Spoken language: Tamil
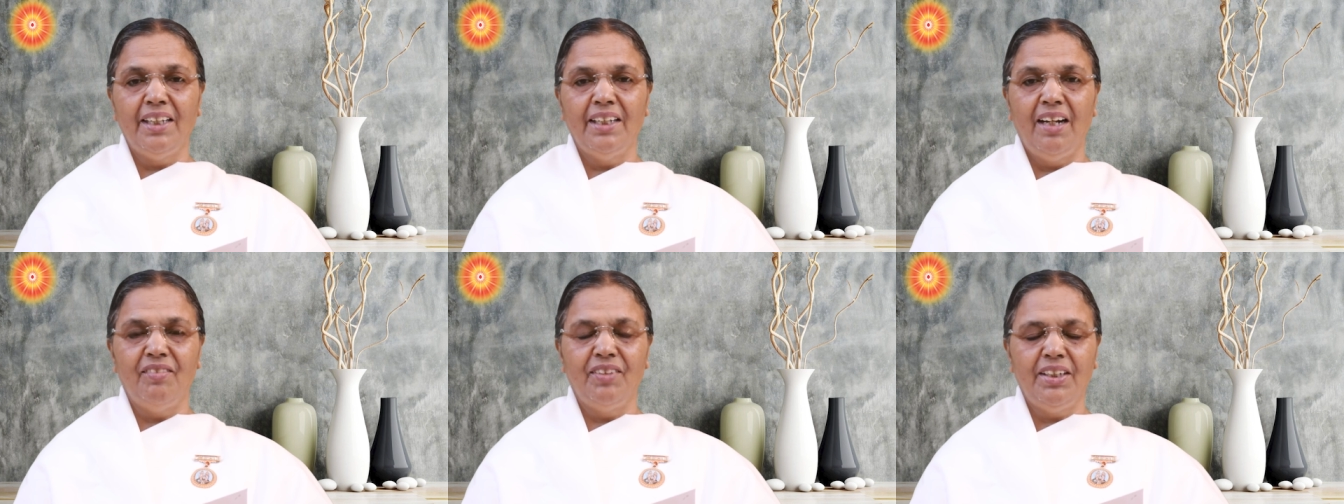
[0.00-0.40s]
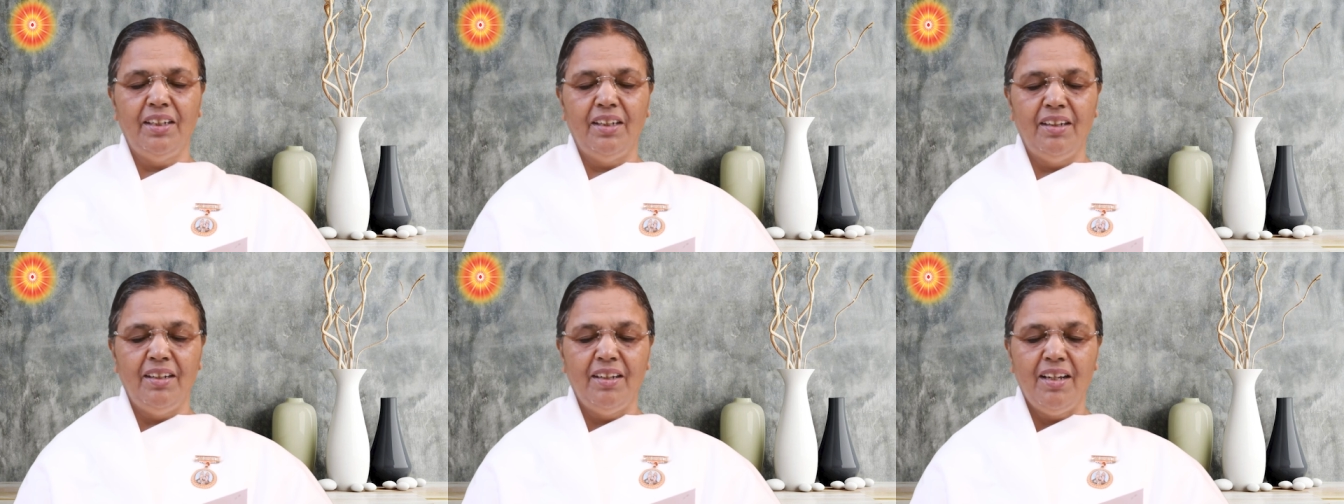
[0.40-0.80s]

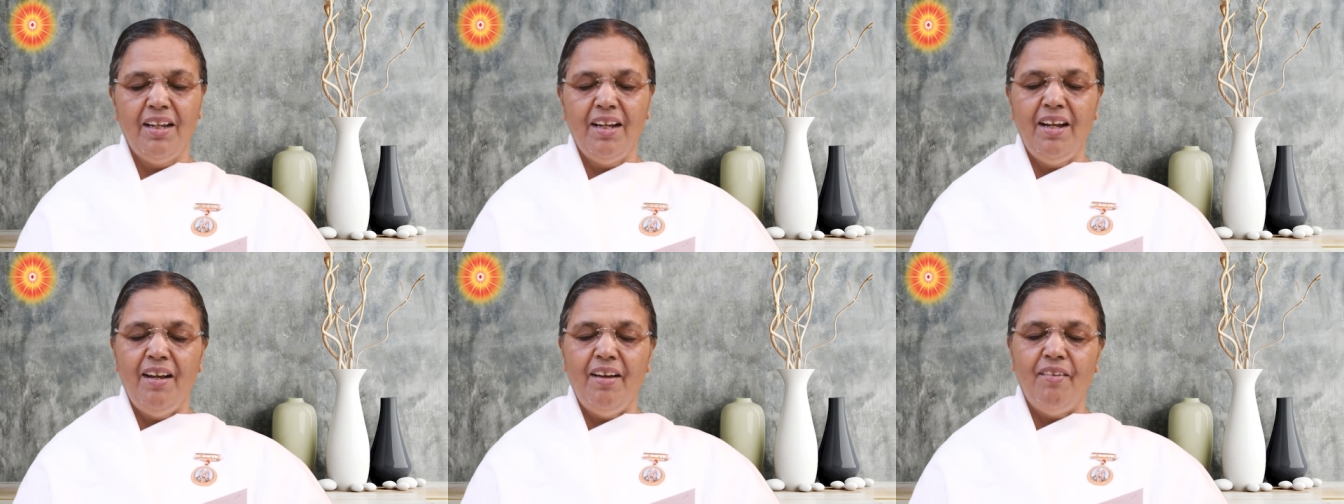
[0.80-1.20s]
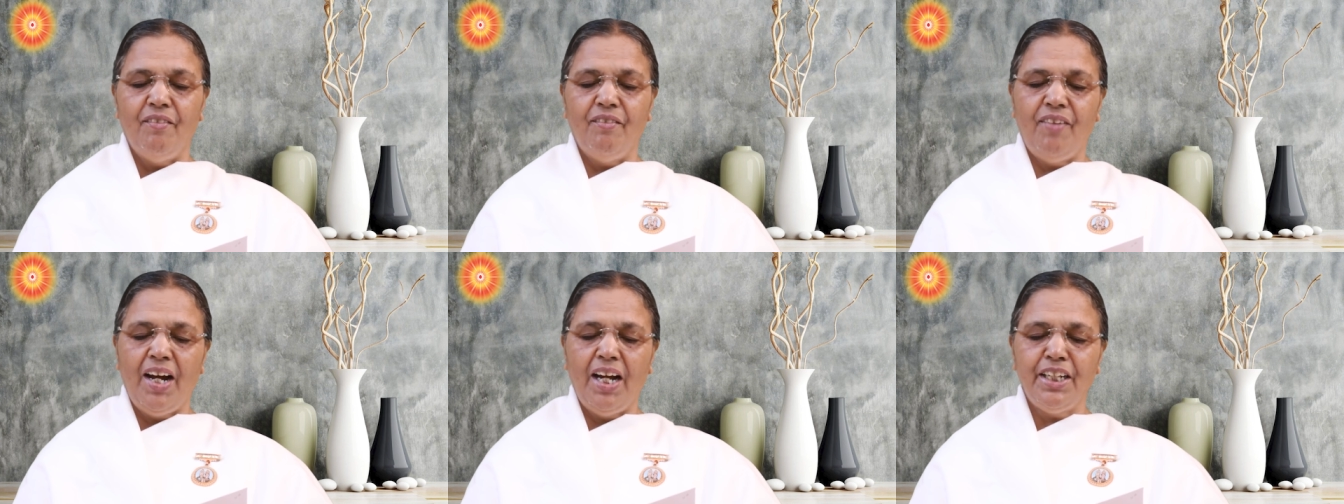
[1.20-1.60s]
அதாவது
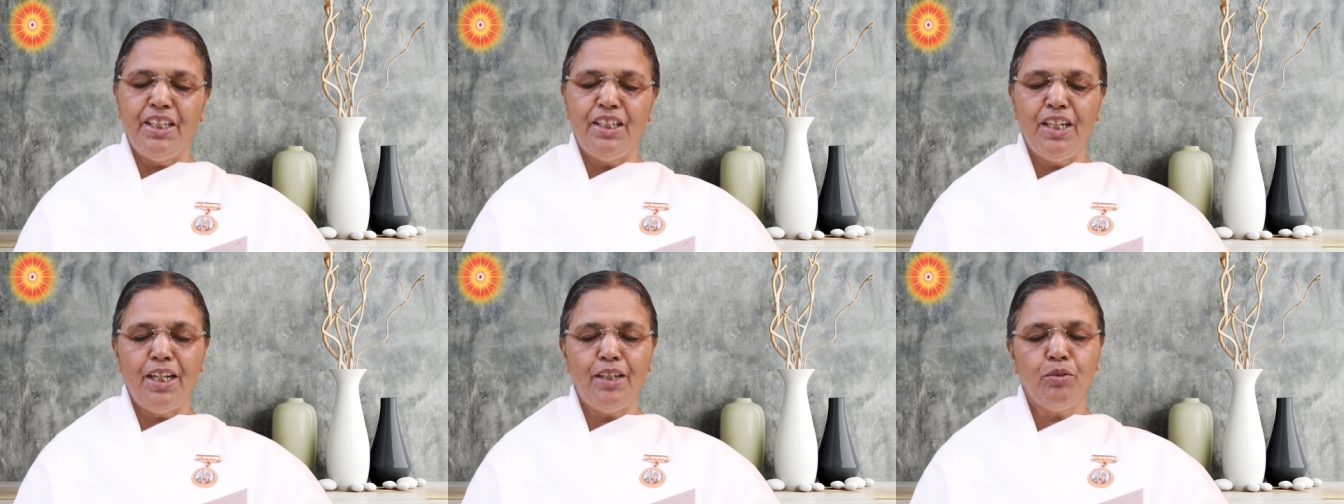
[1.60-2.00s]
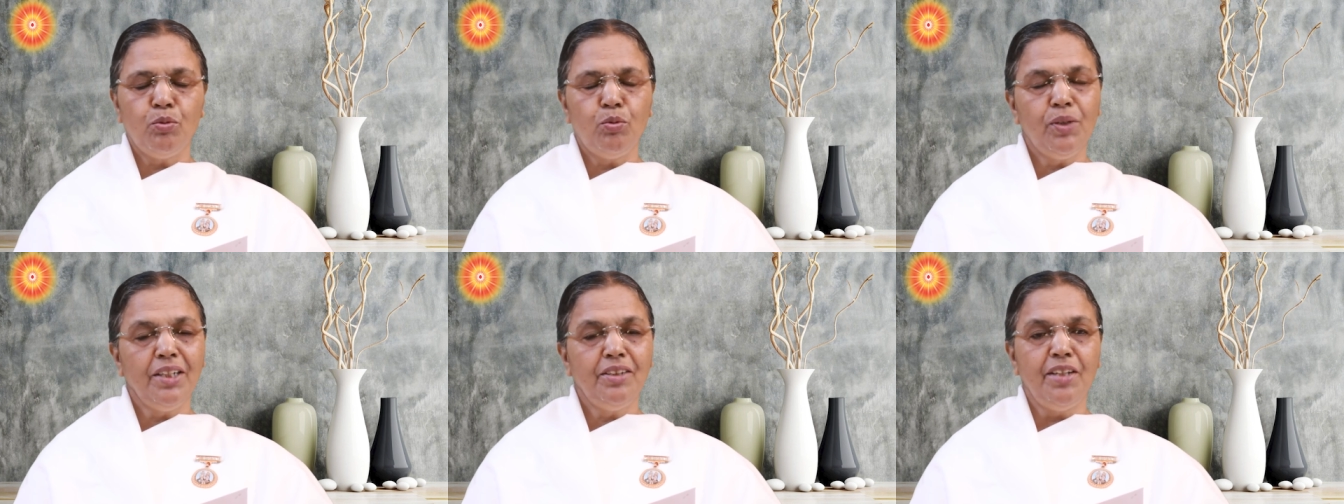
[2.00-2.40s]
வாயினால்
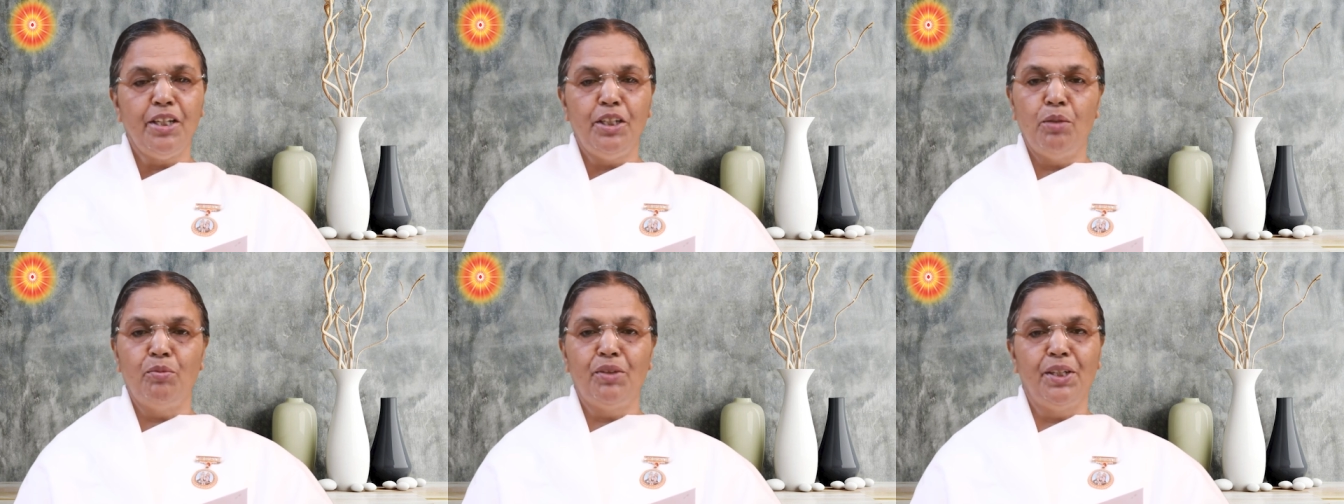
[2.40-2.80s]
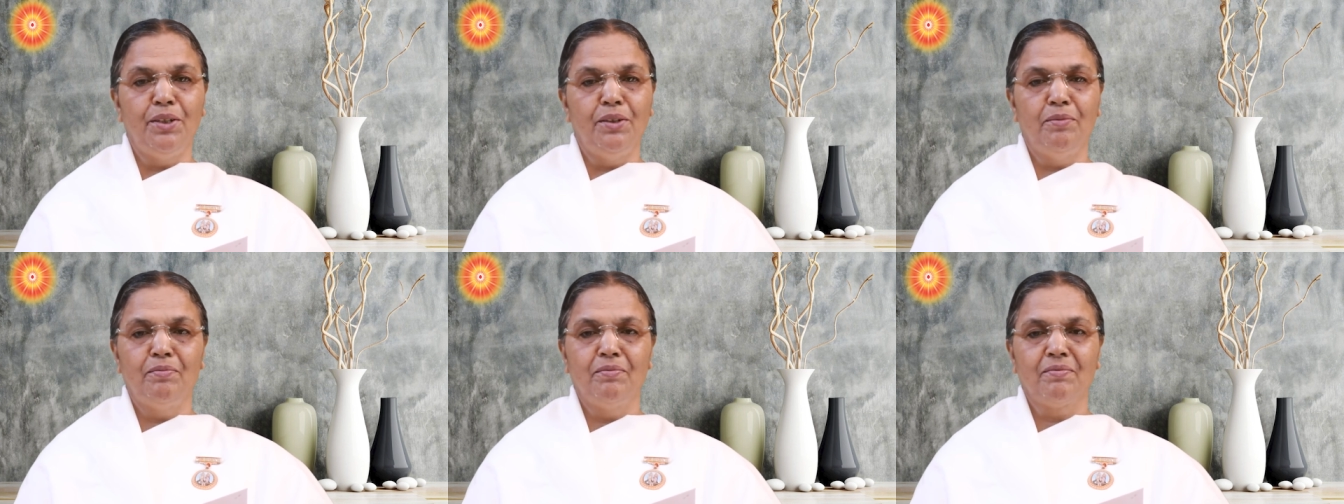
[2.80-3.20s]
கூட செய்ய
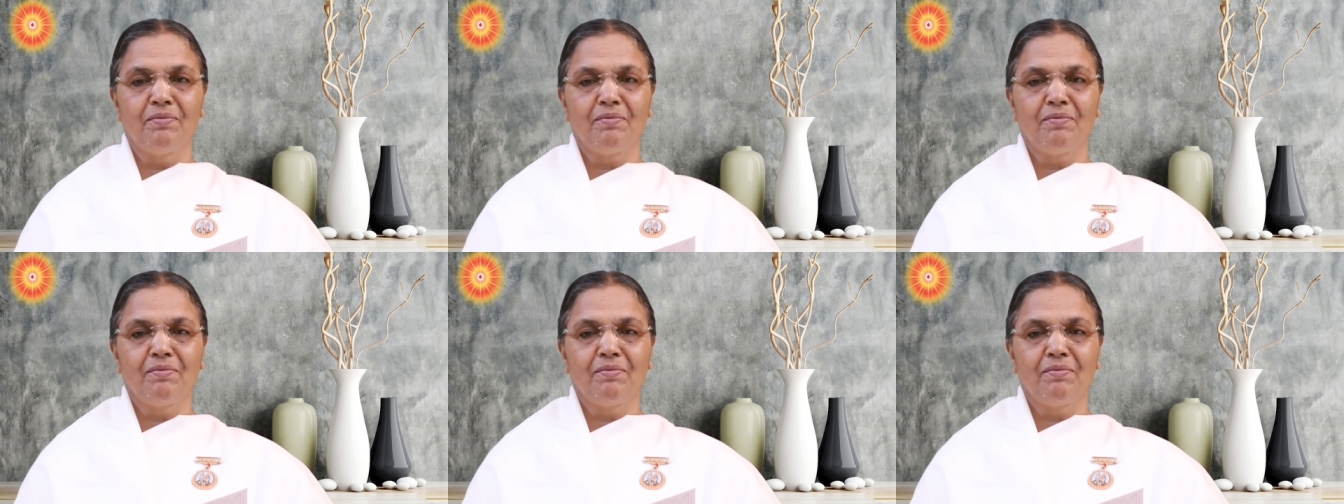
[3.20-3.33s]
முடியும்